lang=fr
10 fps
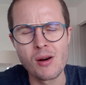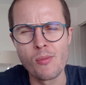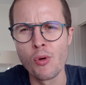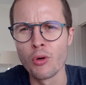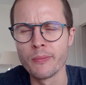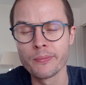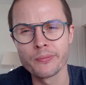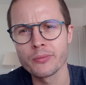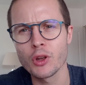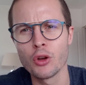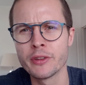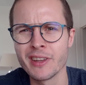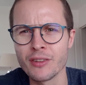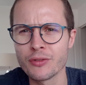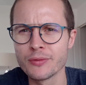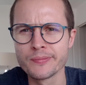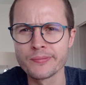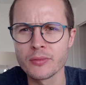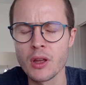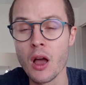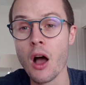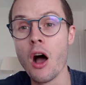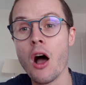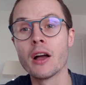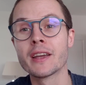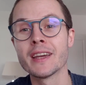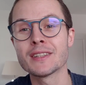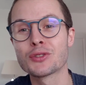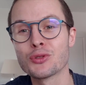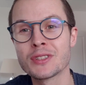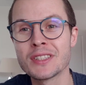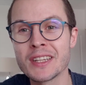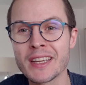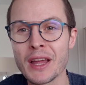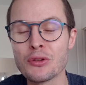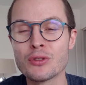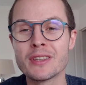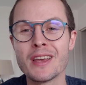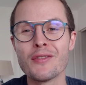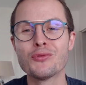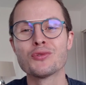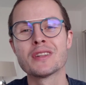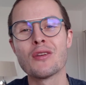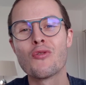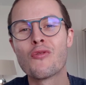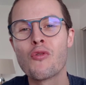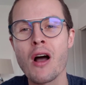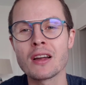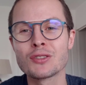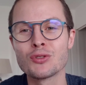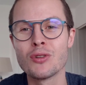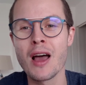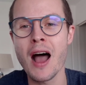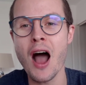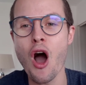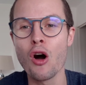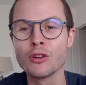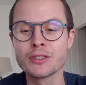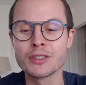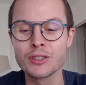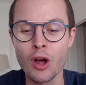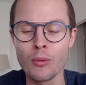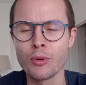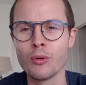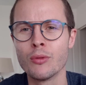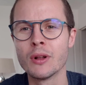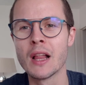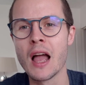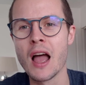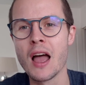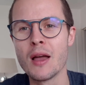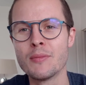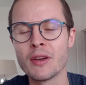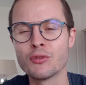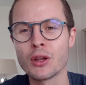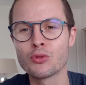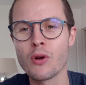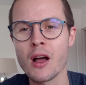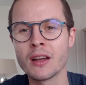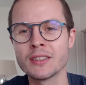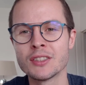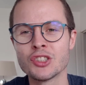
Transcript: Bon, ETF. Qu'est-ce que c'est qu'un ETF Nous allons voir cela ensemble. Bienvenue à toi, ici